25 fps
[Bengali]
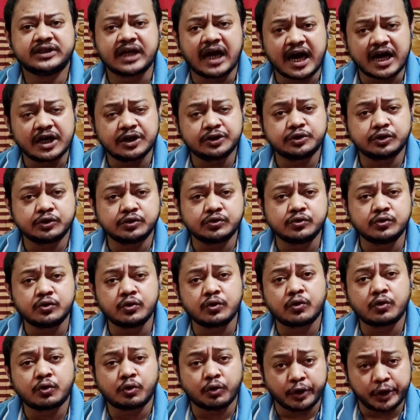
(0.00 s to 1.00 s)
যার জন্য
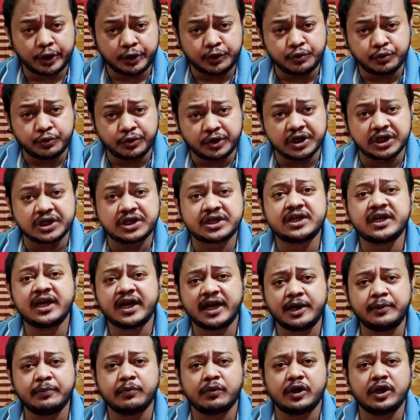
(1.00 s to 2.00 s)
করিচুরি
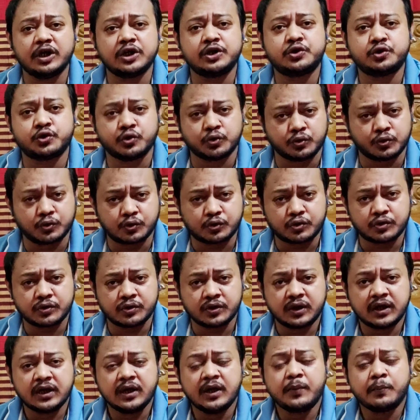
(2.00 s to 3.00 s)
সেই বলে চোর
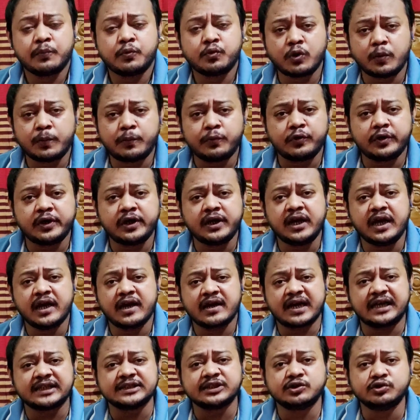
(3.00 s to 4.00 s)
পুরোপুরি
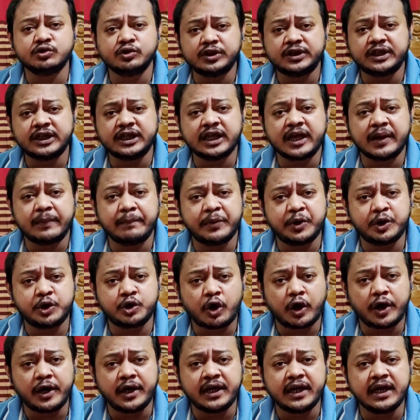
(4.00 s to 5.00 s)
রাজনৈতিক
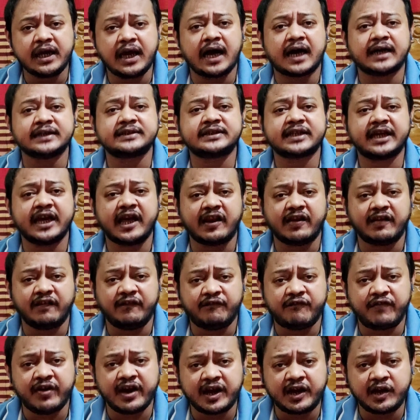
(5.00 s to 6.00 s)
বিষয় নিয়ে আজকের
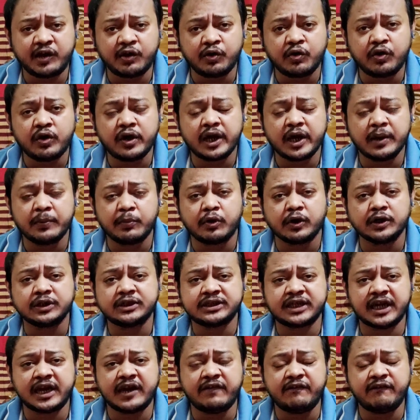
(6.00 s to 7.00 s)
ভিডিও এবং
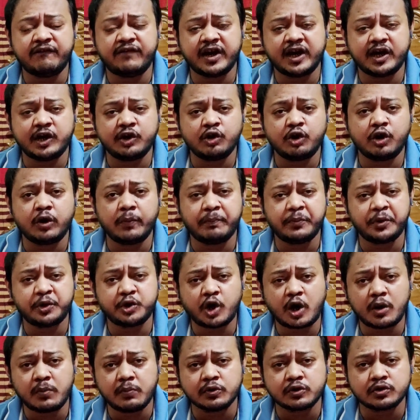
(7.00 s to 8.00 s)
সেই ভিডিওর
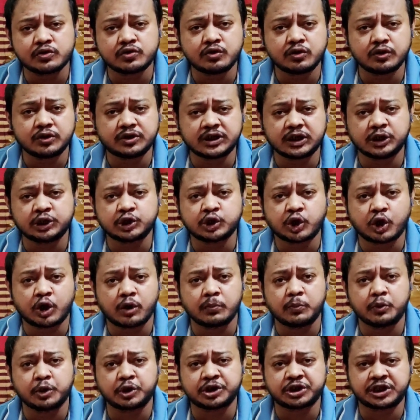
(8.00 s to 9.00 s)
বিষয়বস্তু হচ্ছে
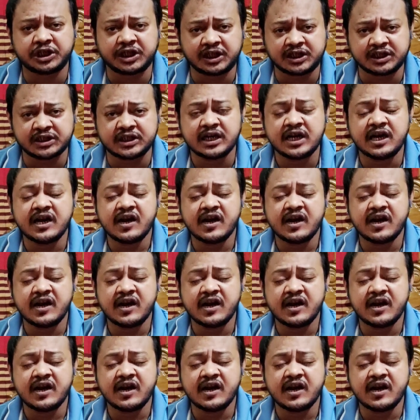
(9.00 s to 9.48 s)
সর্বশেষ